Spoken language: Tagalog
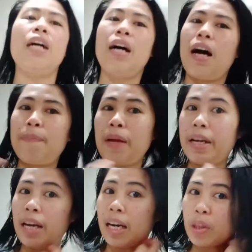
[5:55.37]

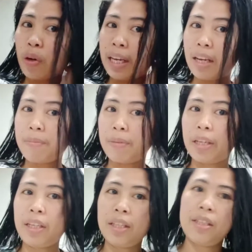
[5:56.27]
apply hot oil
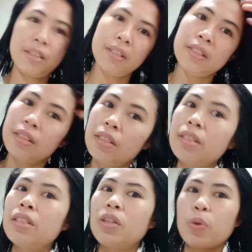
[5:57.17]
every
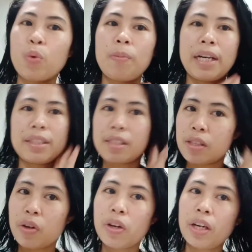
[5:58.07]
two months.
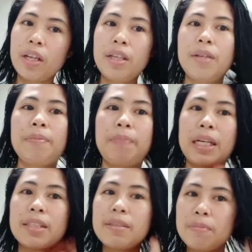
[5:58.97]
Or
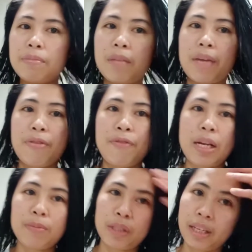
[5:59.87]
pag
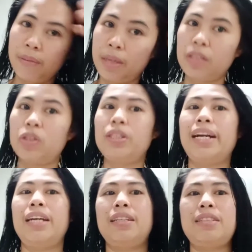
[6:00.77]
nafe-feel mo na medyo
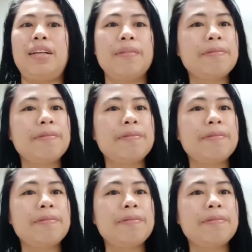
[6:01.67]
dry na siya.